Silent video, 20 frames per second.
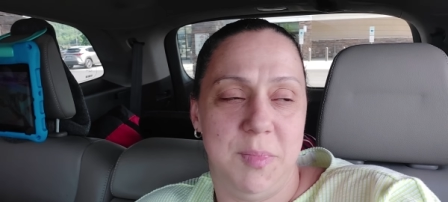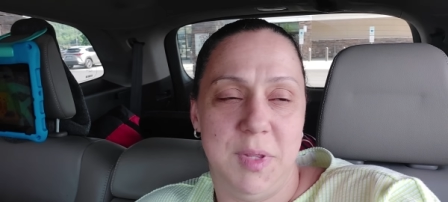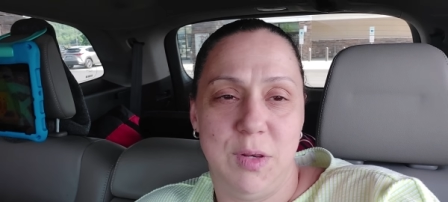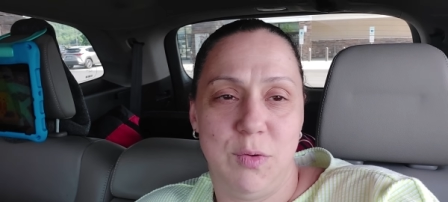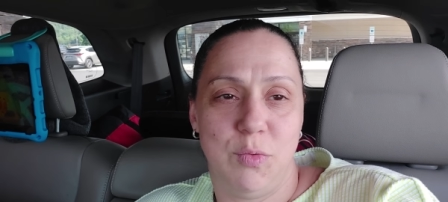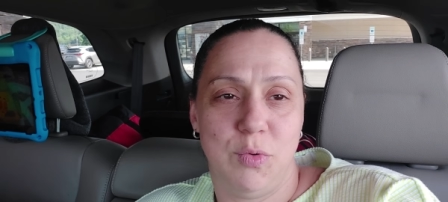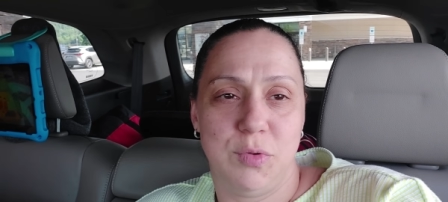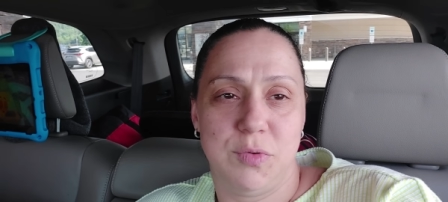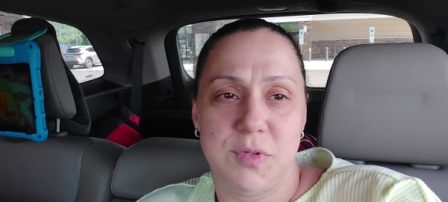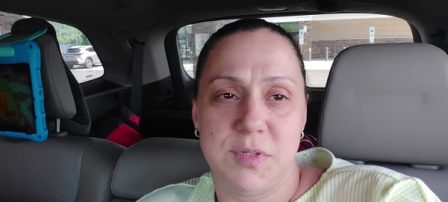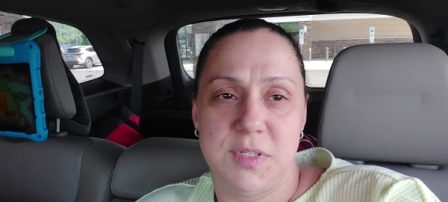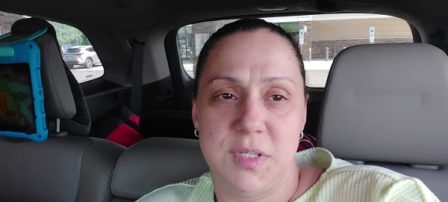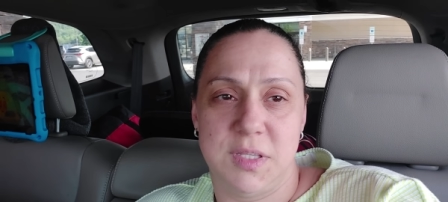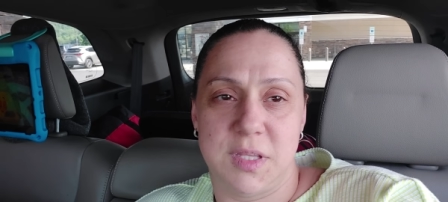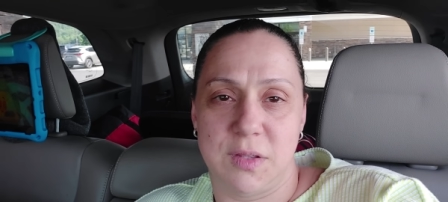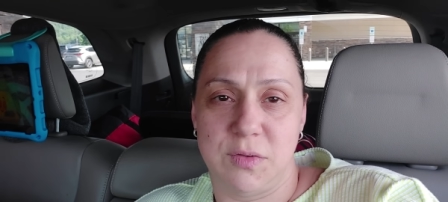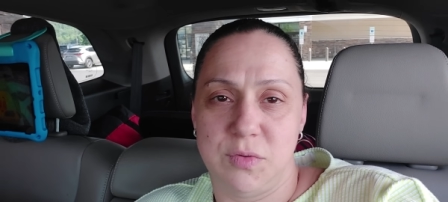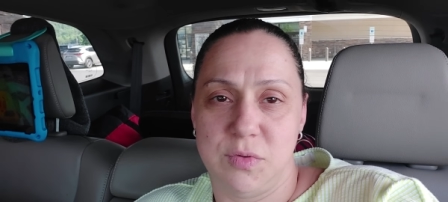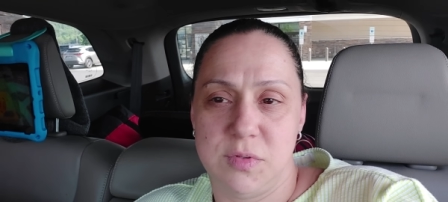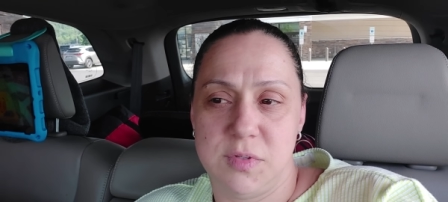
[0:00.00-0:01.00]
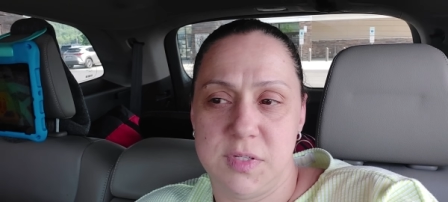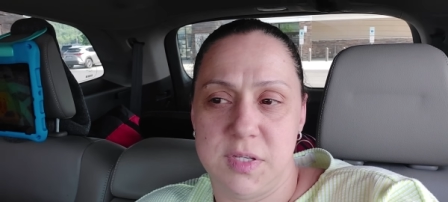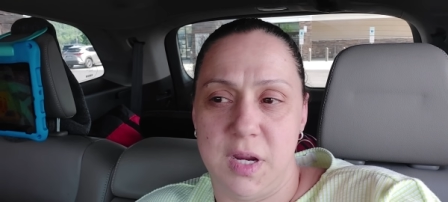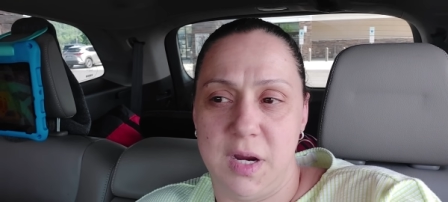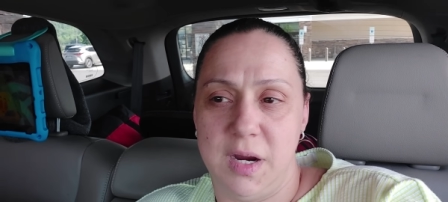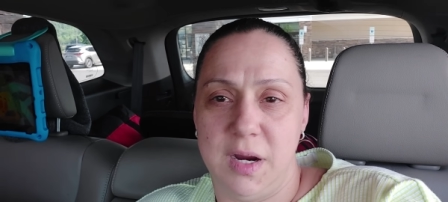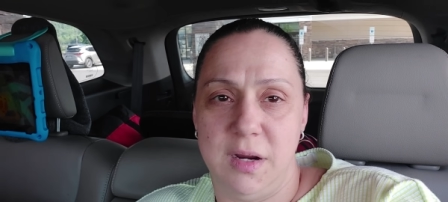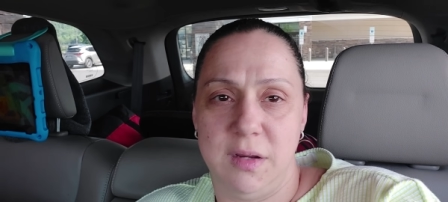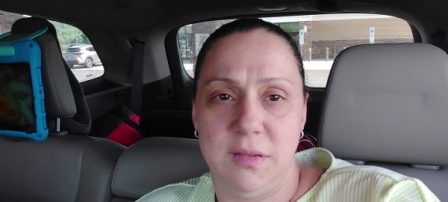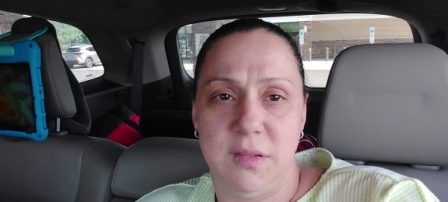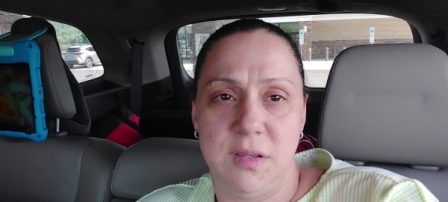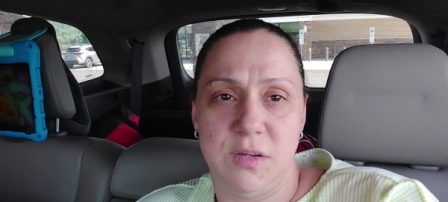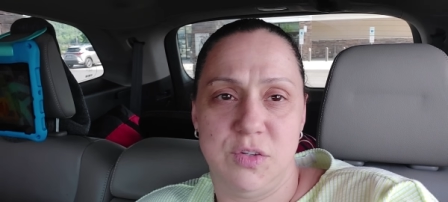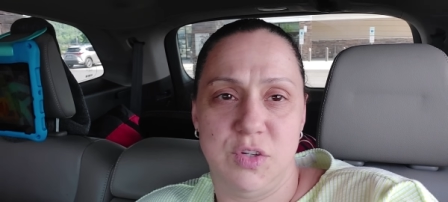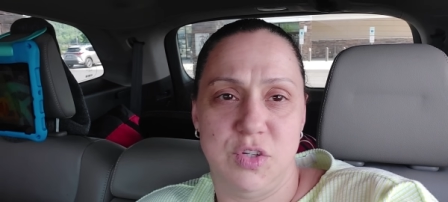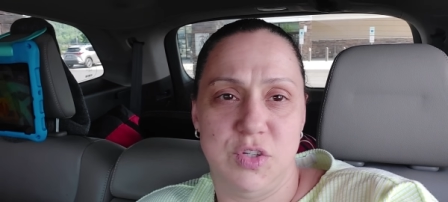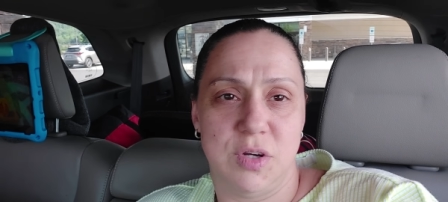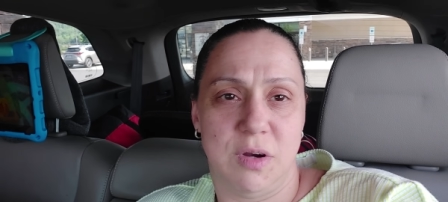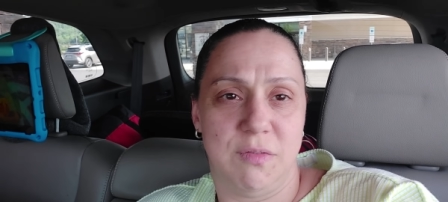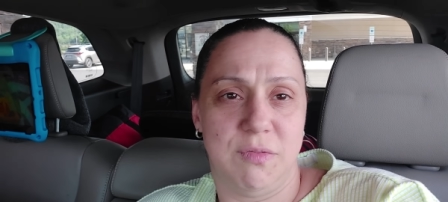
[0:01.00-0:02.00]
minutos e tá tudo certo e a
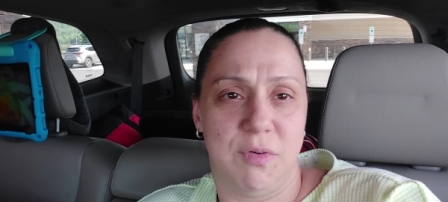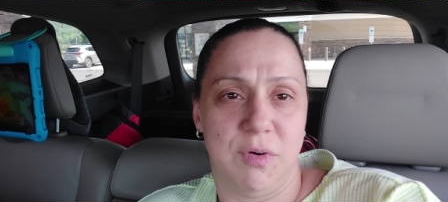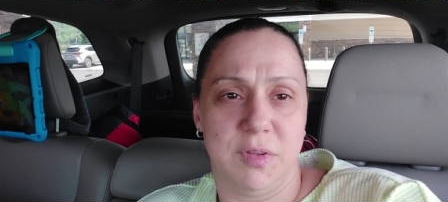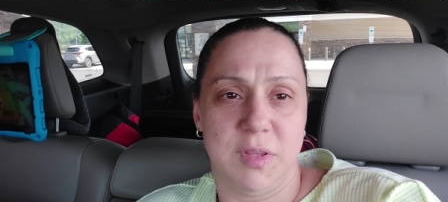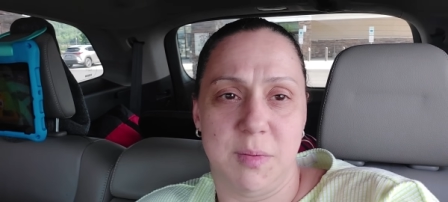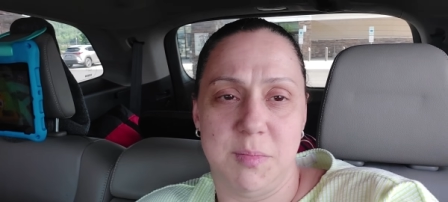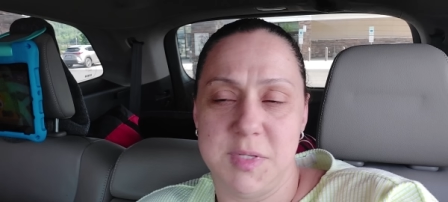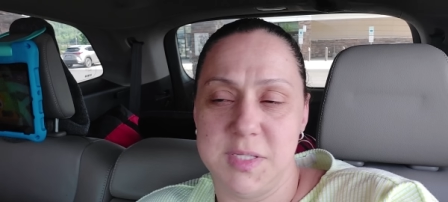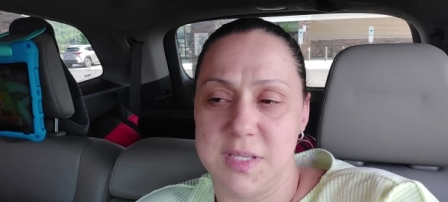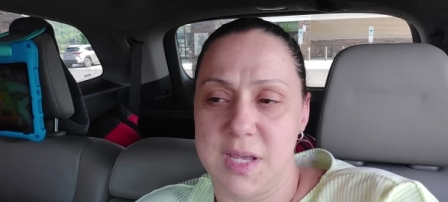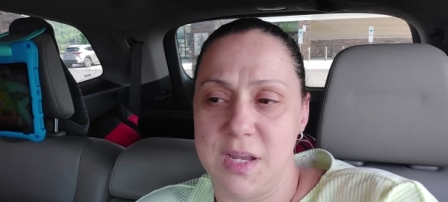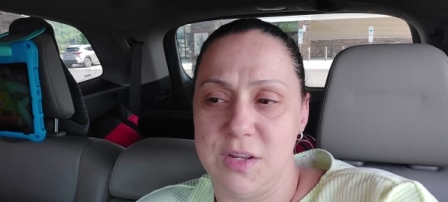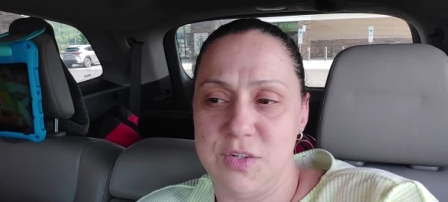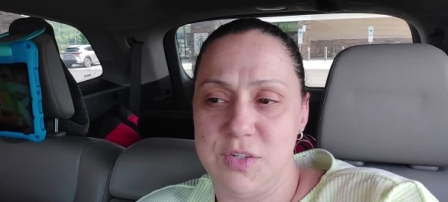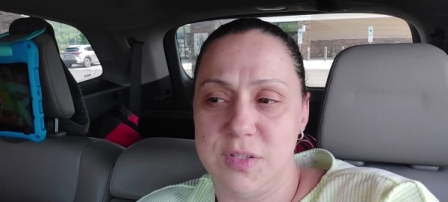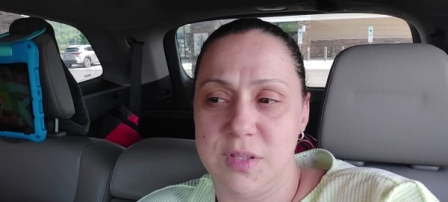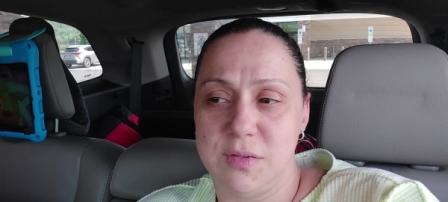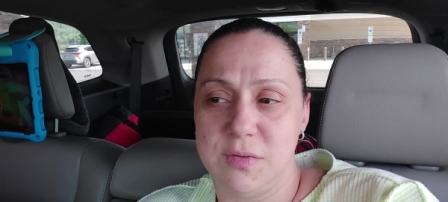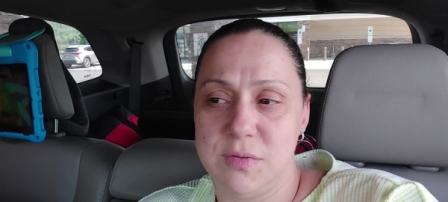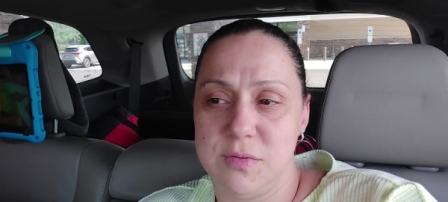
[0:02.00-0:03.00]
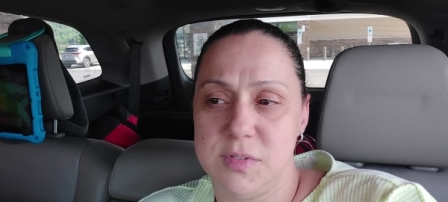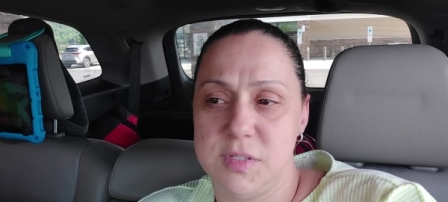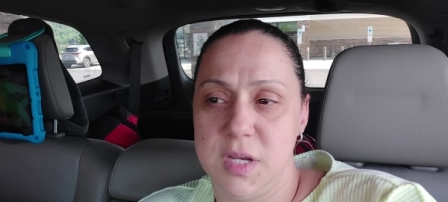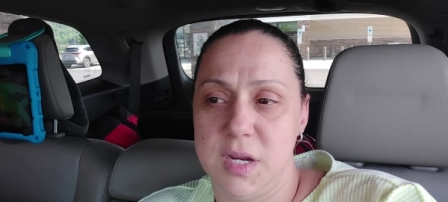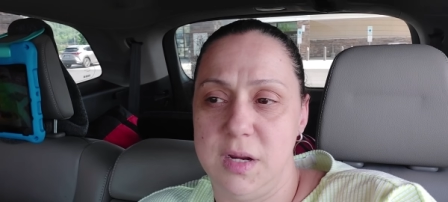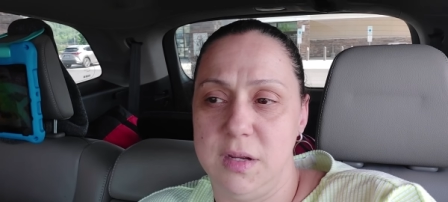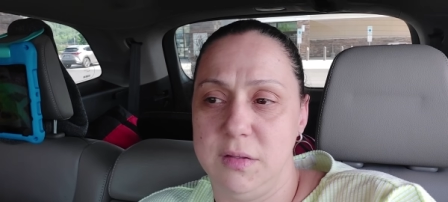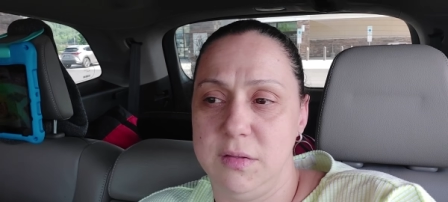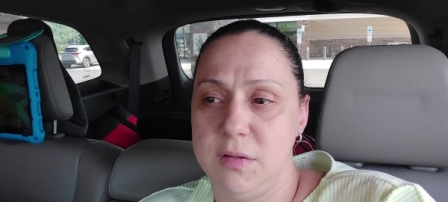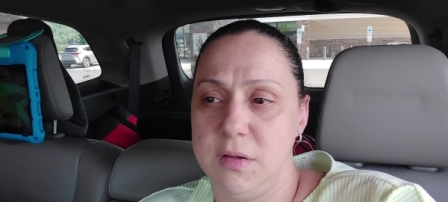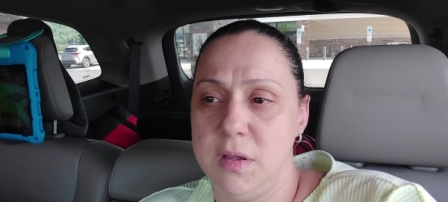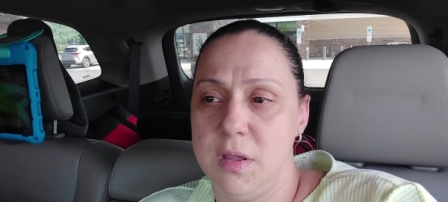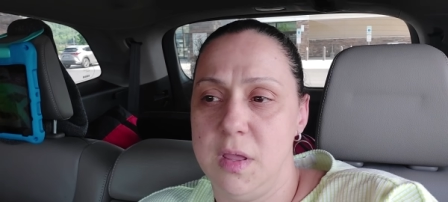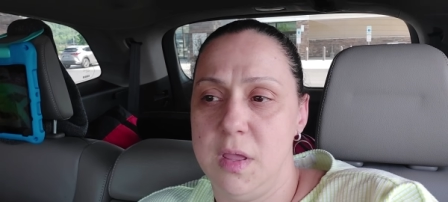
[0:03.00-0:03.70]
gente já volta a amizade e tá tudo certo.